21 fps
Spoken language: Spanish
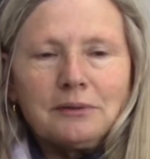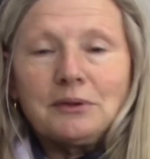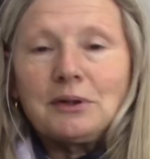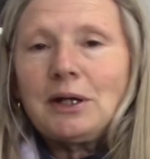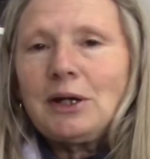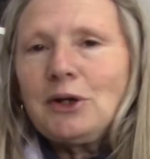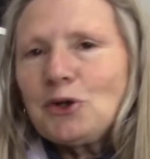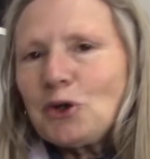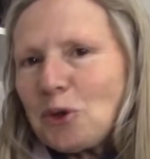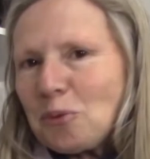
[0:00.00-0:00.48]

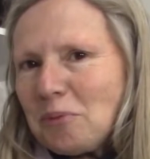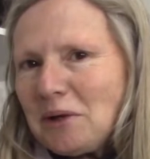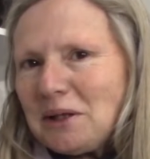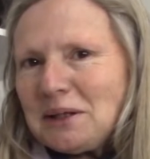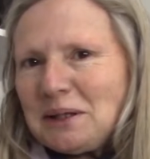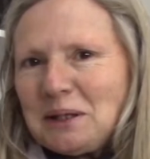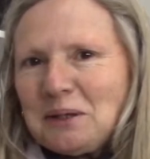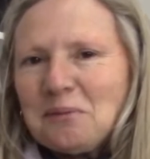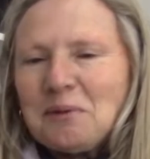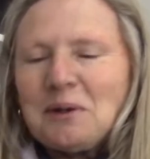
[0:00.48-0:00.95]
tres
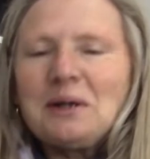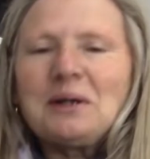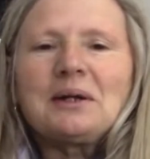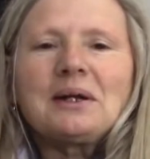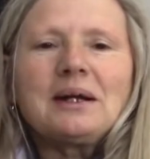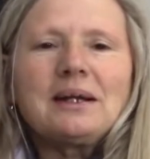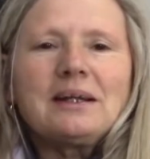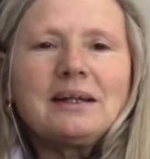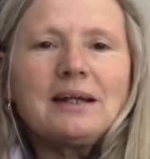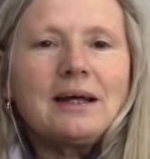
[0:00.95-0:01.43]
normativas
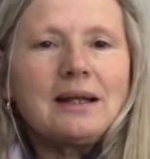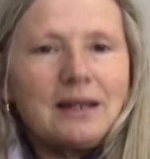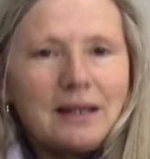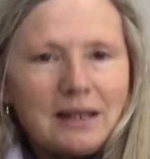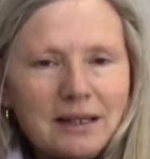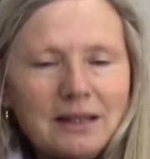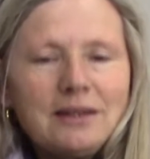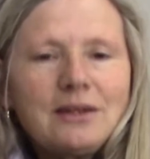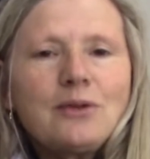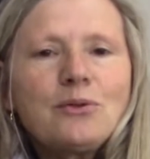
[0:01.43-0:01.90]
en realidad,
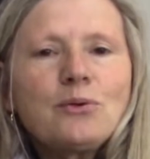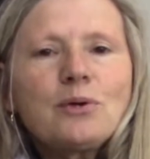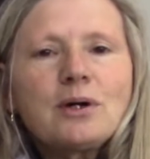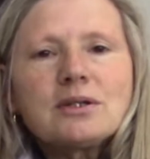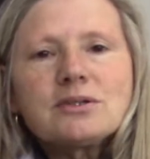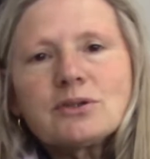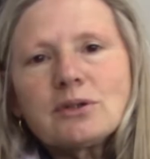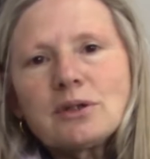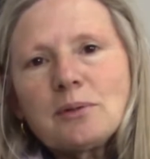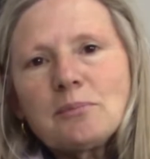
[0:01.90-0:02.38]
la Ley de
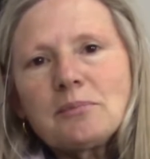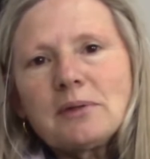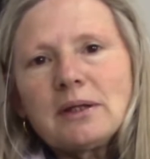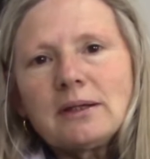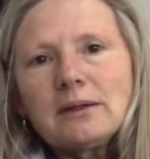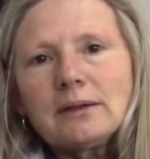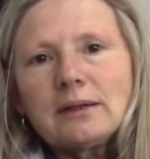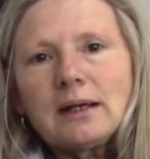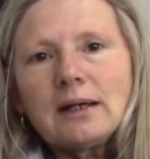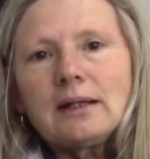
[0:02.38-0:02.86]
Educación
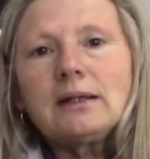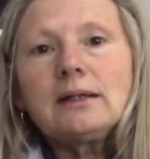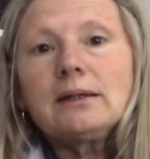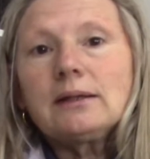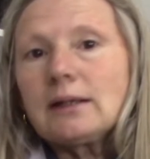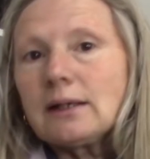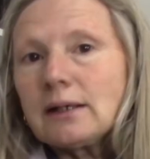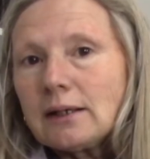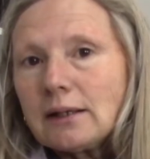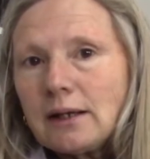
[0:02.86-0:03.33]
Ambiental
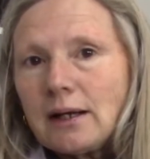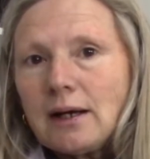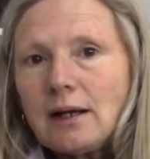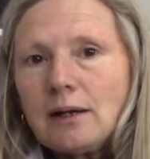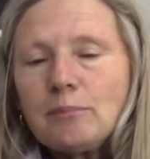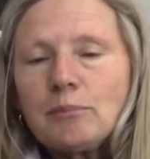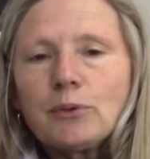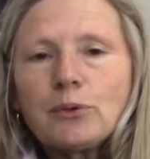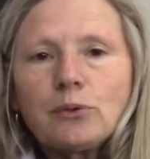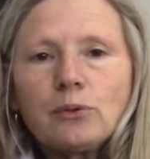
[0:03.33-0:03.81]

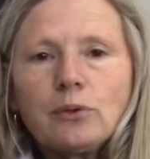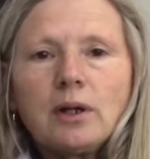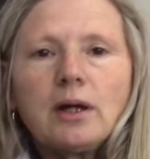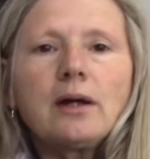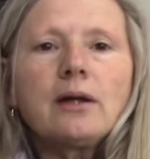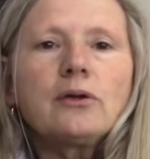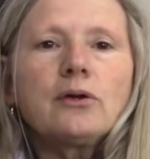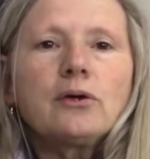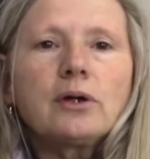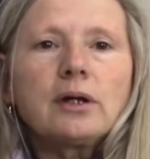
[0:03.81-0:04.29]
Integral, por un
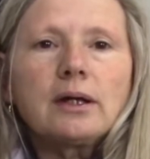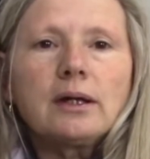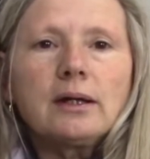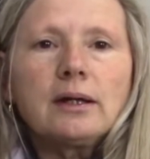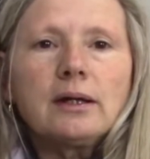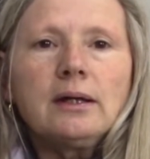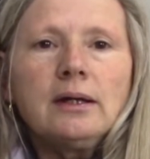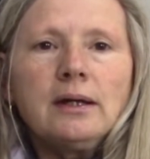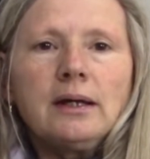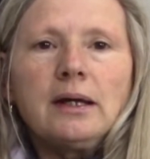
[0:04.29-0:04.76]
lado,
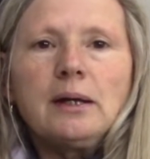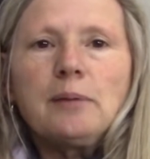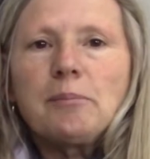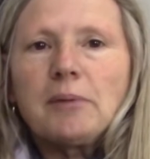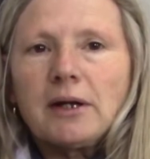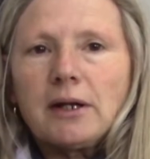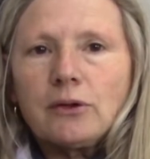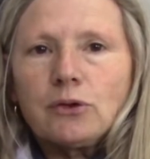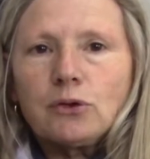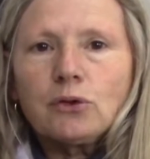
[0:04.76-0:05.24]
que es
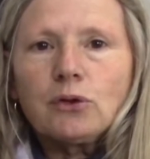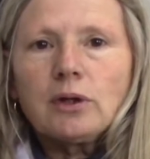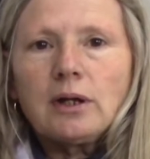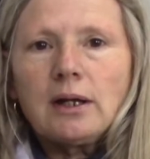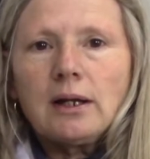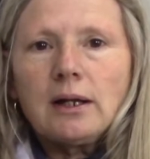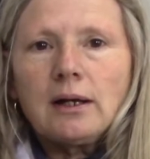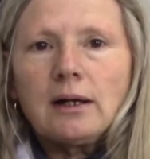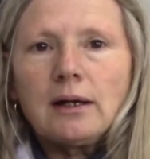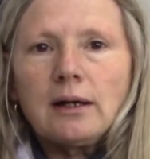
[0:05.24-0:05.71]
para
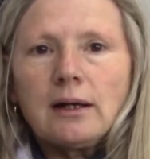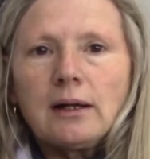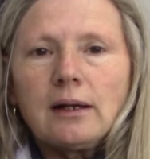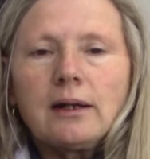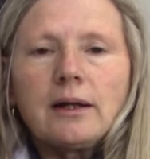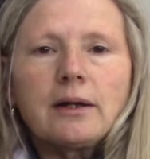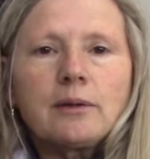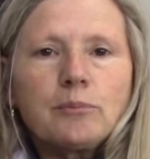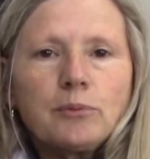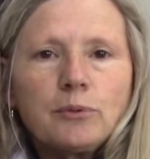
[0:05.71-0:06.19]
toda la,
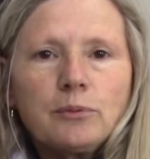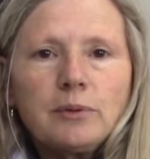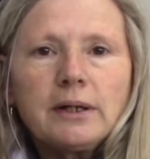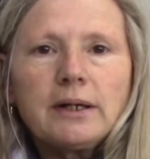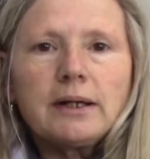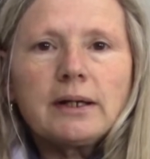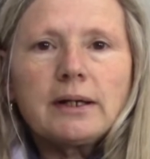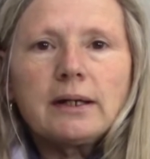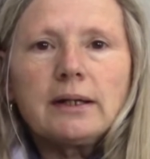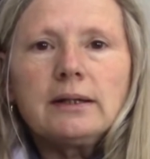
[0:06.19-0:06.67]

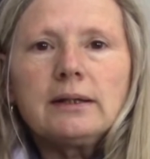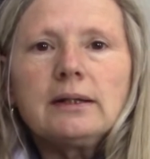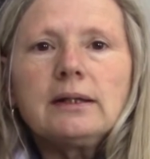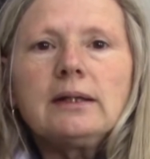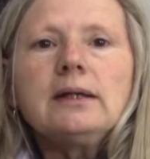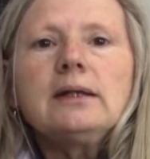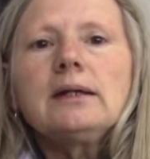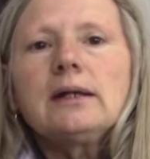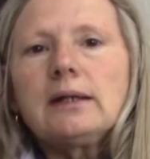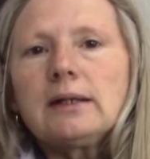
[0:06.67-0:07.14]
República
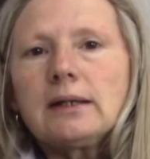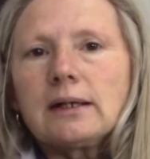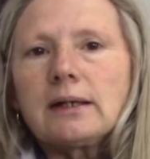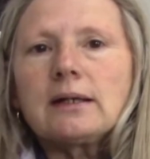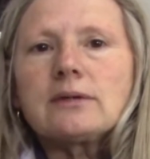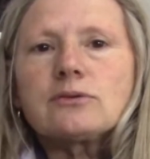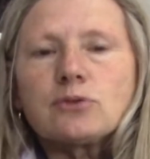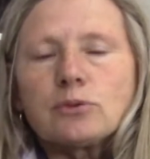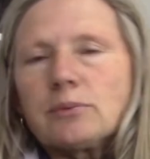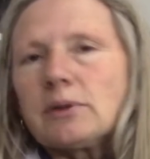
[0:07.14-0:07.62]
Argentina y
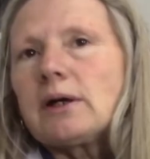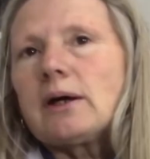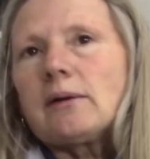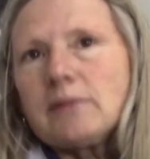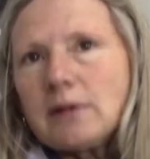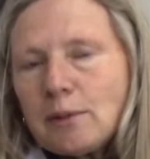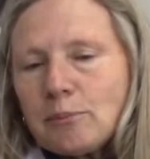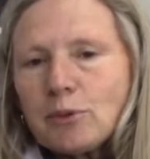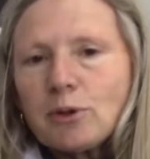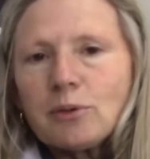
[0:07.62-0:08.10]
que a su vez
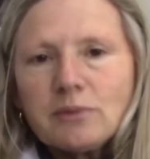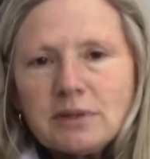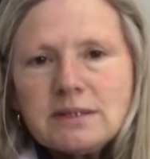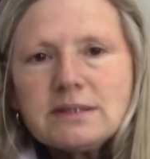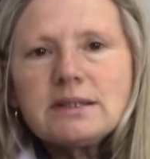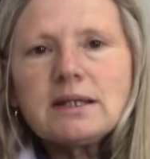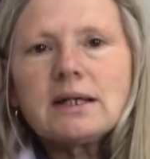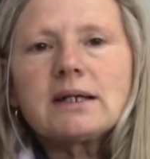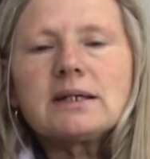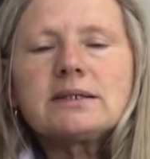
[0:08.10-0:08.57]
había
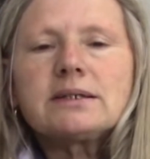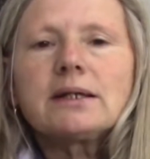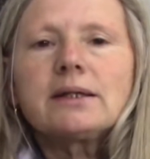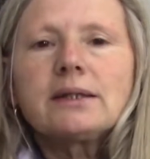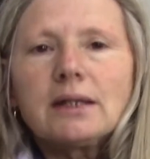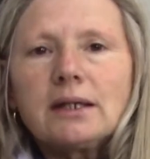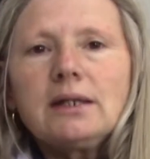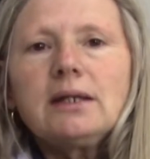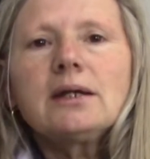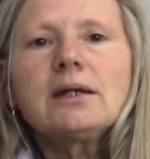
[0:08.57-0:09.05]
provincias que
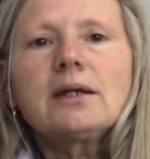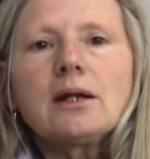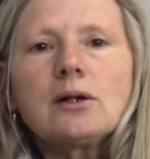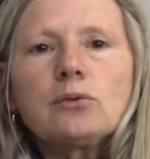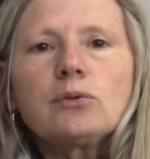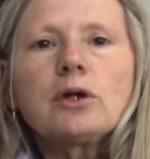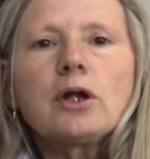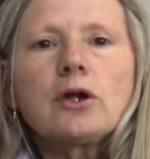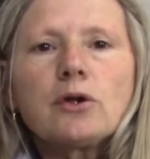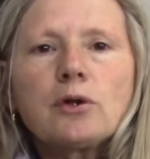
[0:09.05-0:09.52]
ya tenían
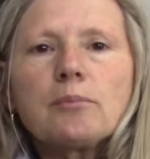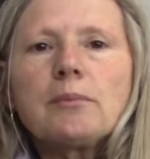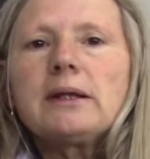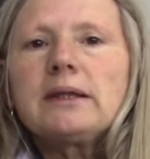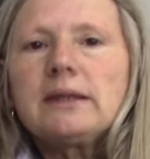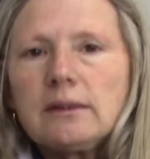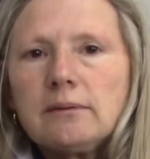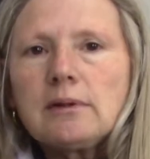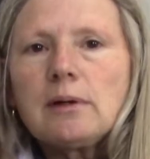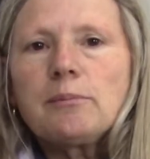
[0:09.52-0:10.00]
alguna
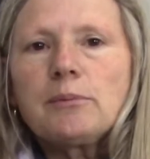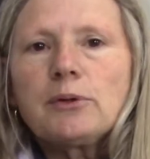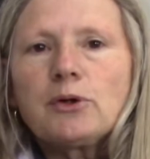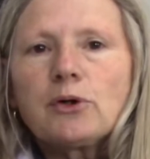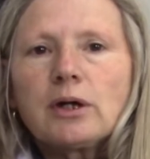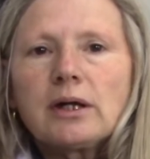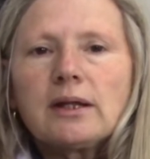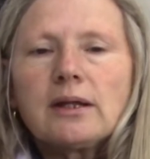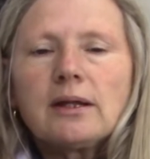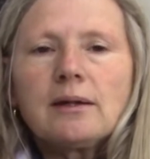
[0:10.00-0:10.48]
normativa,
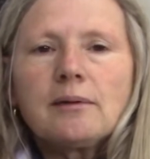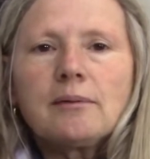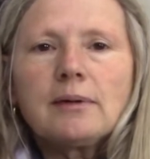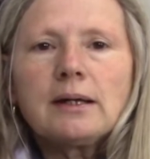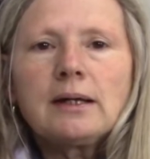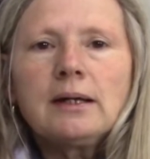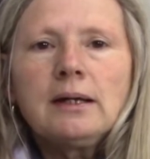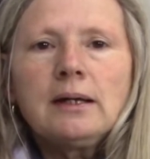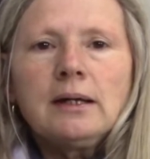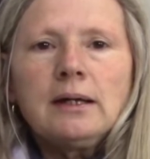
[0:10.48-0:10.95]
pero que
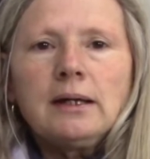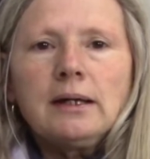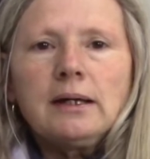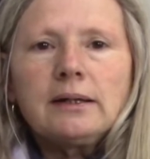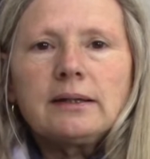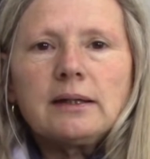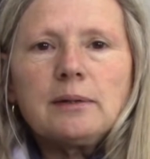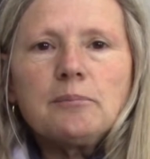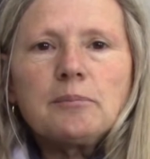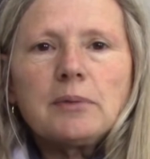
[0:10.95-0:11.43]
debe
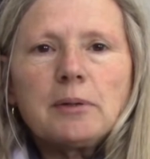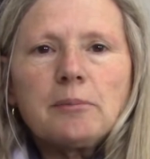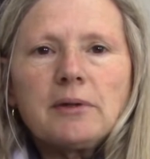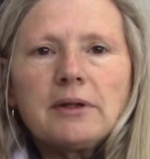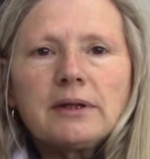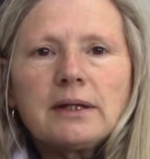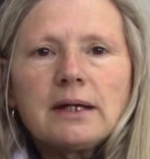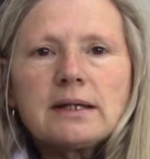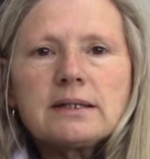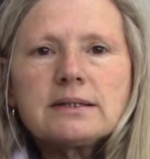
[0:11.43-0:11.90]
este,
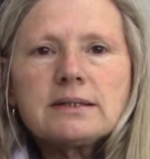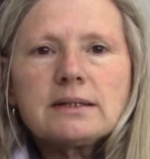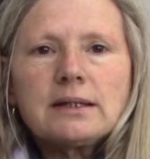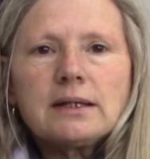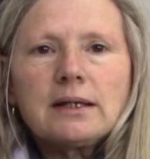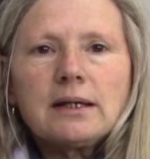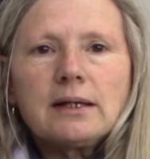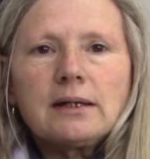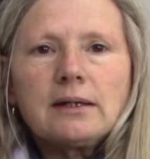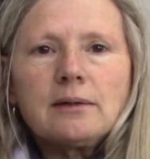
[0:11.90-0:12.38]

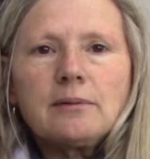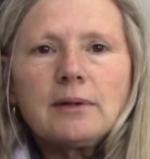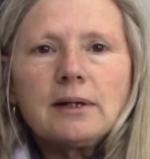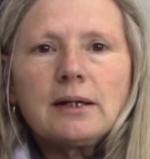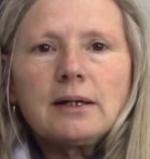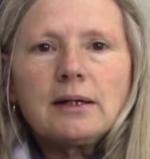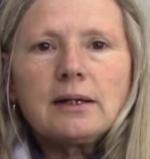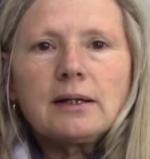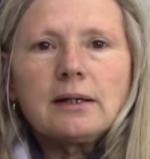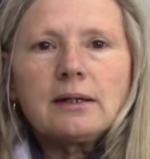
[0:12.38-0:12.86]
implementarse a
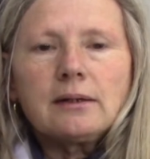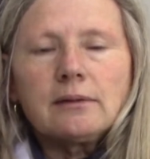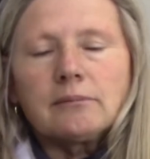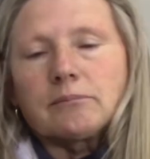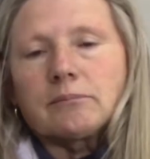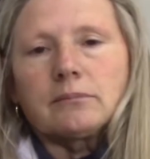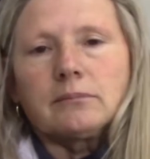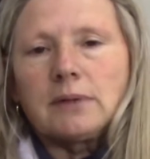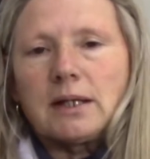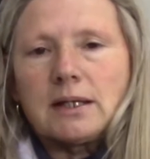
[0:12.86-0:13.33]
nivel
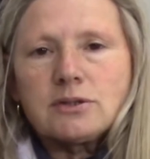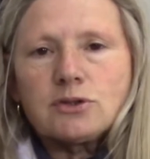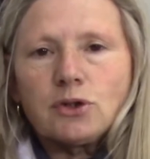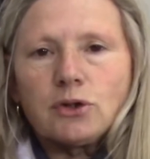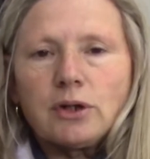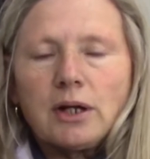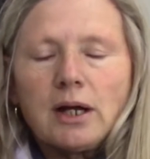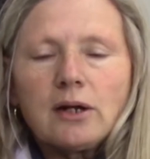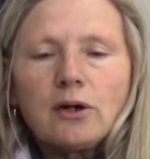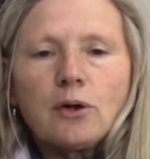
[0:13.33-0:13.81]

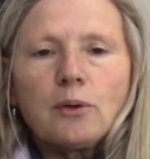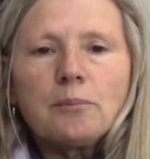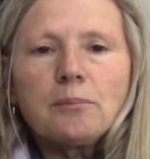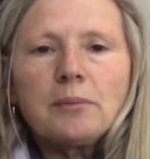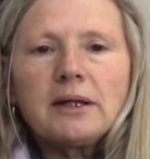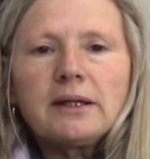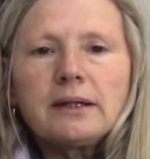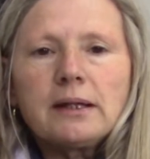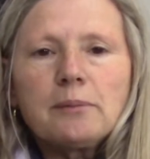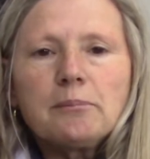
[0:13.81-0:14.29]
nacional
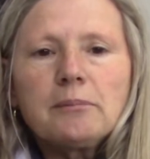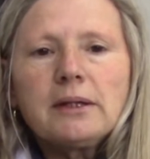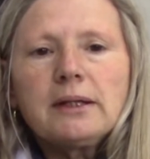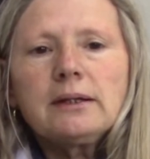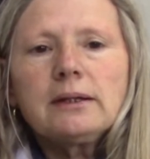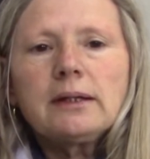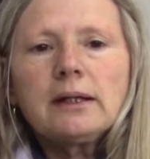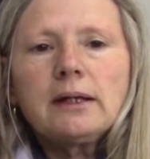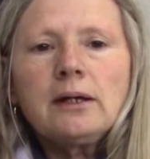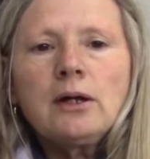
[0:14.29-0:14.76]

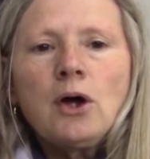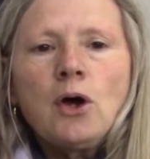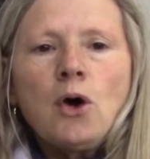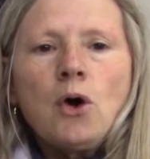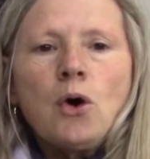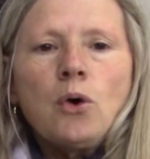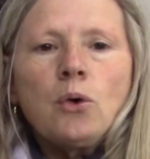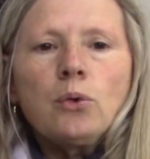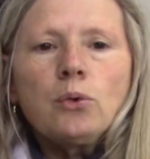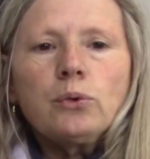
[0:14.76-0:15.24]
completamente,
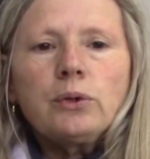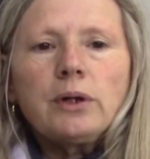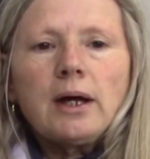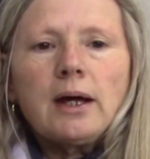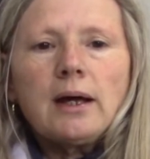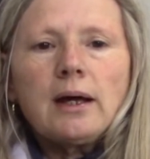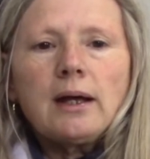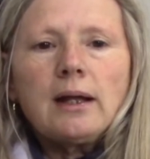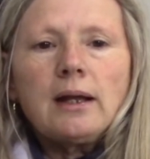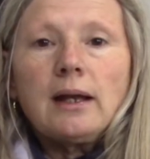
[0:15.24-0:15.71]

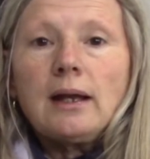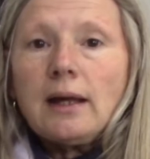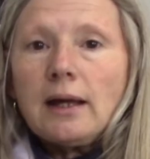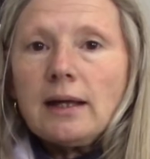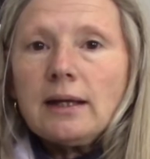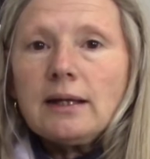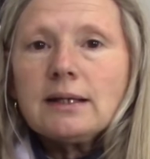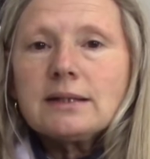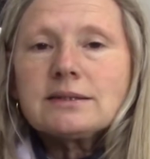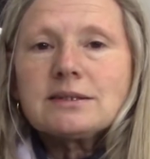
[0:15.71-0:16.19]
una
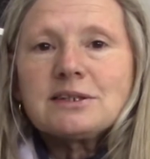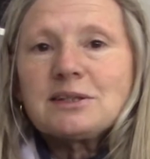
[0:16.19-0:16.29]
ley que se